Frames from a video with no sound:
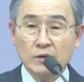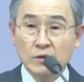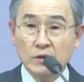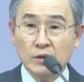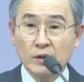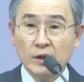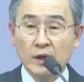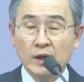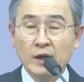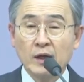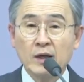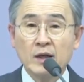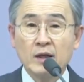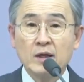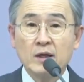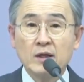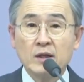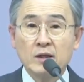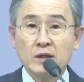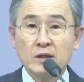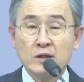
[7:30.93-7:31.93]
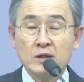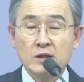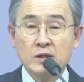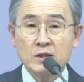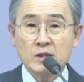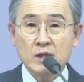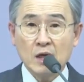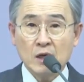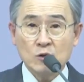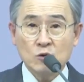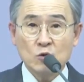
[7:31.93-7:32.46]
너의
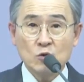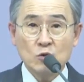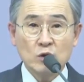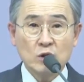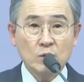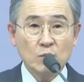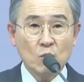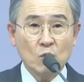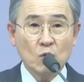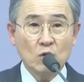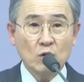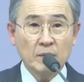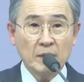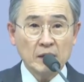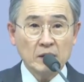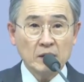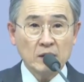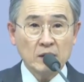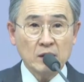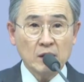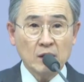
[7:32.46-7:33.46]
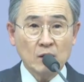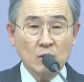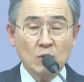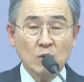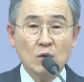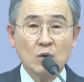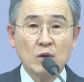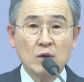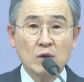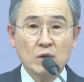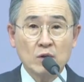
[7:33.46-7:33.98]
자손이 복을
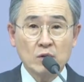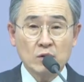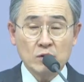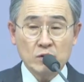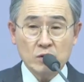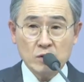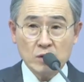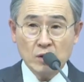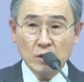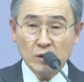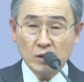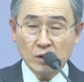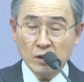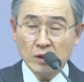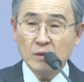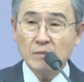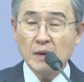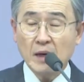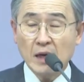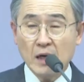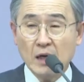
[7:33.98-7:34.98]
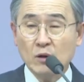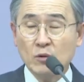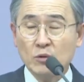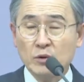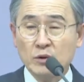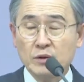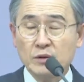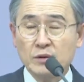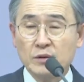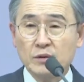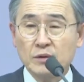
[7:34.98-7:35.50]
받으리라고 성경은 말하고
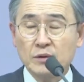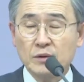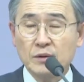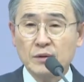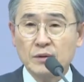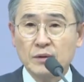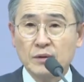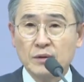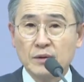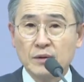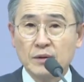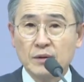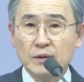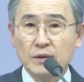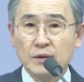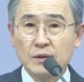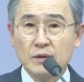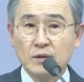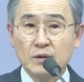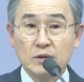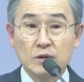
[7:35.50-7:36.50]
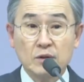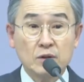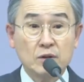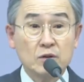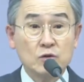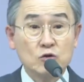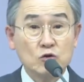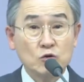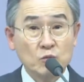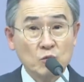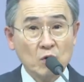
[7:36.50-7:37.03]
있거든요.
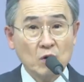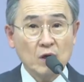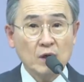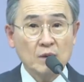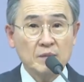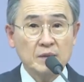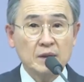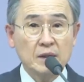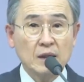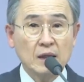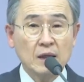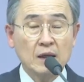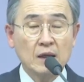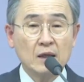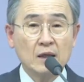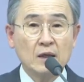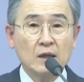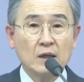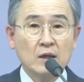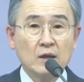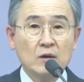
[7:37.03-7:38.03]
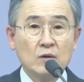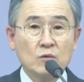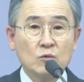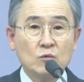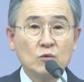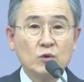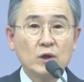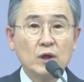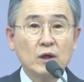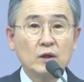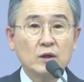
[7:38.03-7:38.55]
저는 축복합니다.
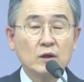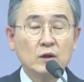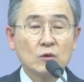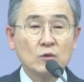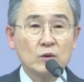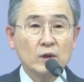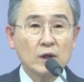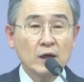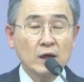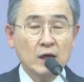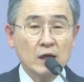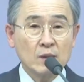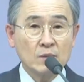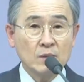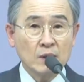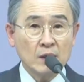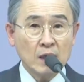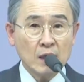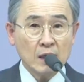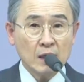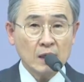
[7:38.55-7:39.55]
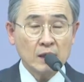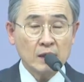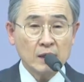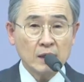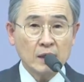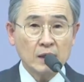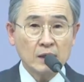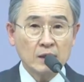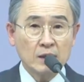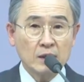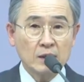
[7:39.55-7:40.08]
우리가 더욱더 하나님을 가까이
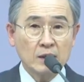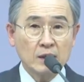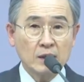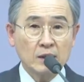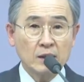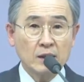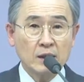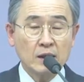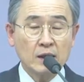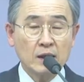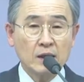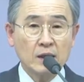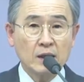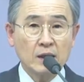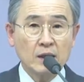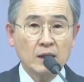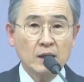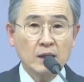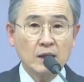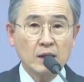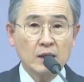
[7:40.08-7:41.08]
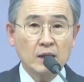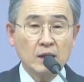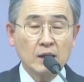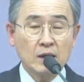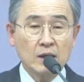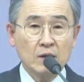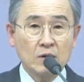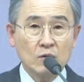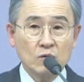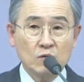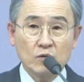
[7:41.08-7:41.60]
하게 될 때에
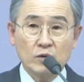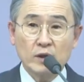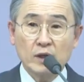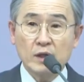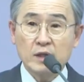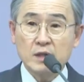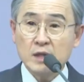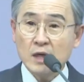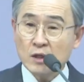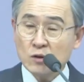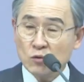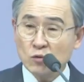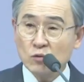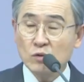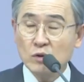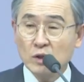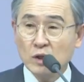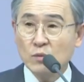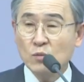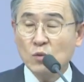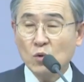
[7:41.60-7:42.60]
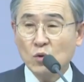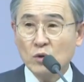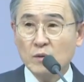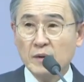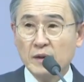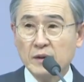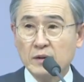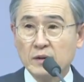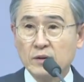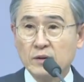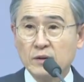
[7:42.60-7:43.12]
우리의 자손들이 복을
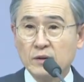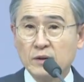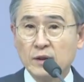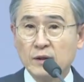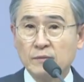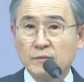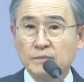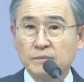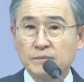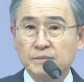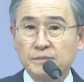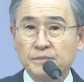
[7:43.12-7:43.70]
받을 거다.